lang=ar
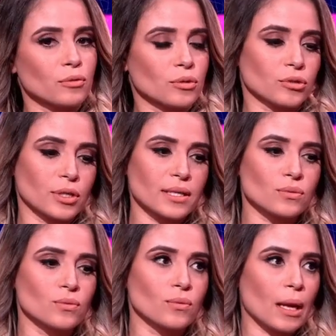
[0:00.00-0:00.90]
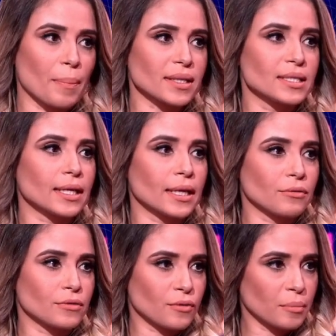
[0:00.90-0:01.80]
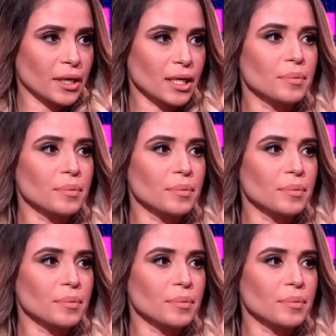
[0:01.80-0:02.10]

لوس انجلوس ولا بارتي اللي كانت في المغرب